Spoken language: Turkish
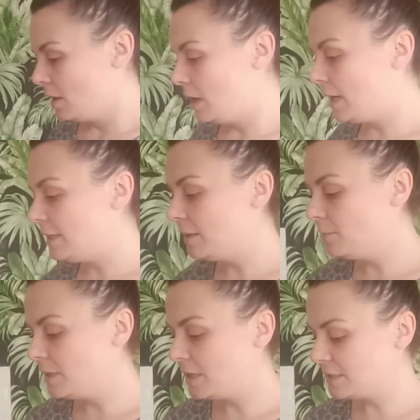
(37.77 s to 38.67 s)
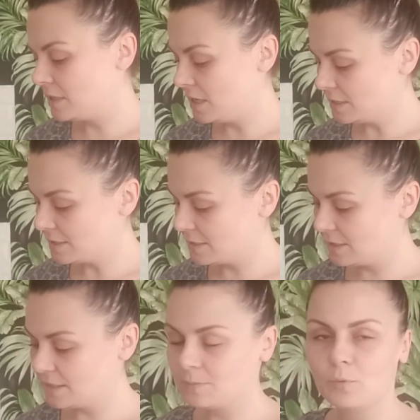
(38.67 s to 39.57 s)
Annem biraz
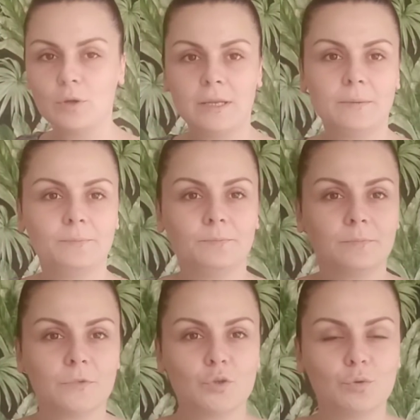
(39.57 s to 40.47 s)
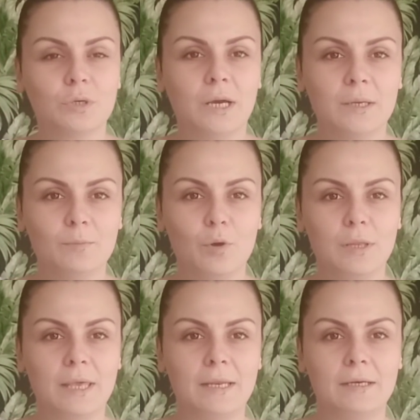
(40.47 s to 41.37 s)
rahatsız. Böyle şu karın
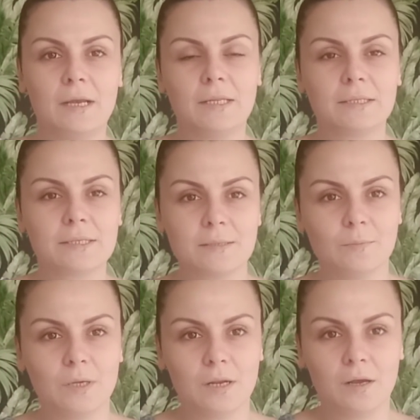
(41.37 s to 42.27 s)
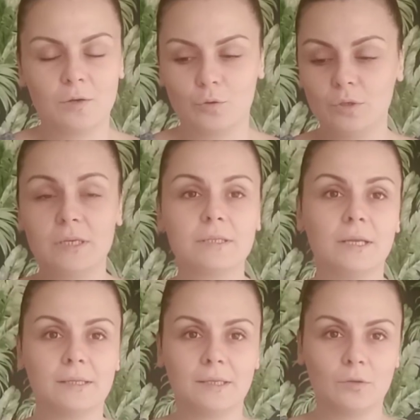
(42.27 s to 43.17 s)
bölgelerinin alt kısımları ağrıyor.
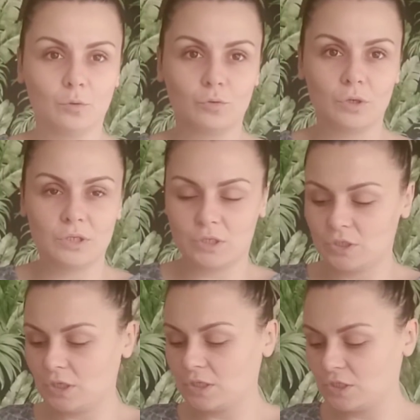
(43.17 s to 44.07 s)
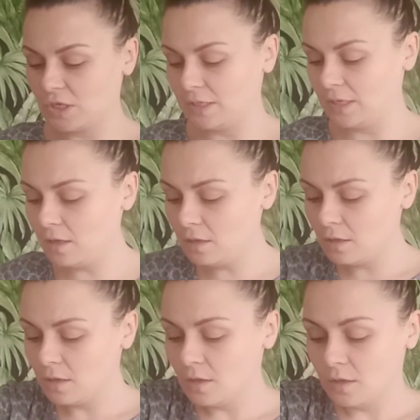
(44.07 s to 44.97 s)
Yarın hatta doktora çıkacak inşallah.
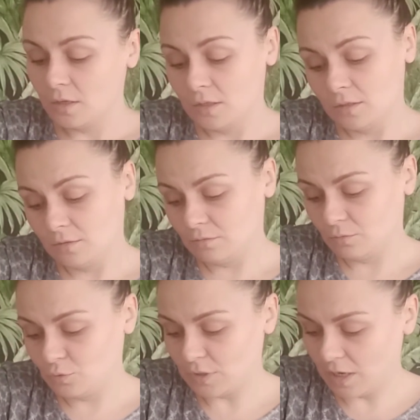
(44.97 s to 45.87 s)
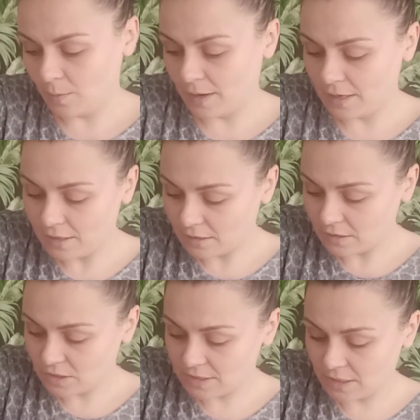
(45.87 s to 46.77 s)
Güzel haberler
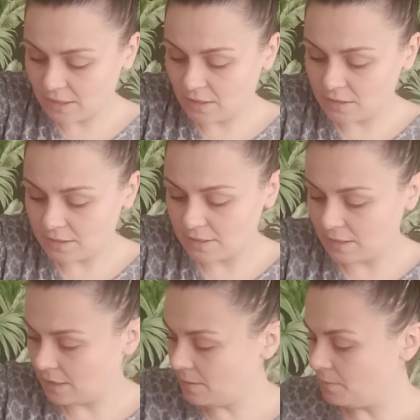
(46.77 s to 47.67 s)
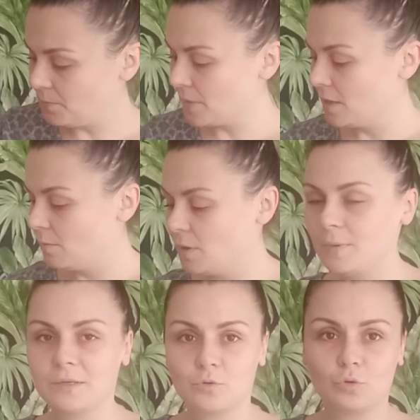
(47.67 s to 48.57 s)
alacağız Allah'ın izniyle.
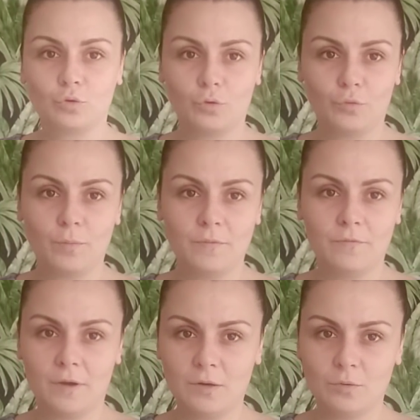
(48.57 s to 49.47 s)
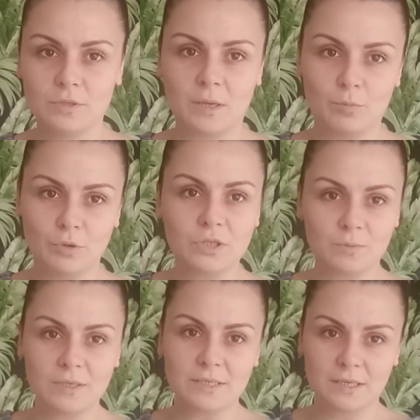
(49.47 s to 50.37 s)
Benim biraz doktor fobim var. O yüzden böyle
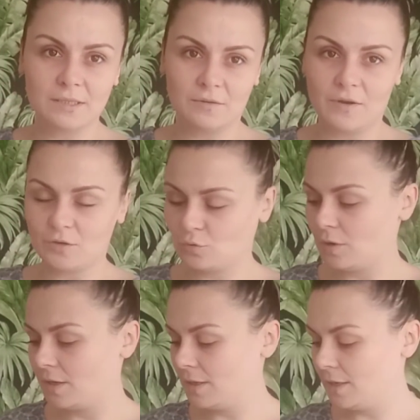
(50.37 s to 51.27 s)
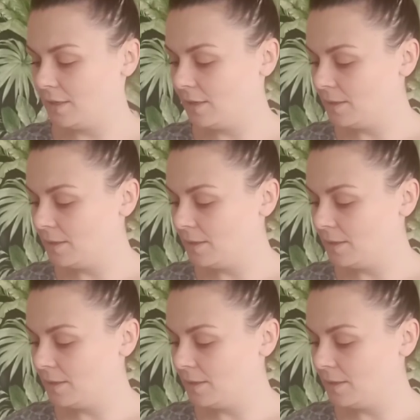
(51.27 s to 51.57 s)
içinde sıkıntı var şu an yani.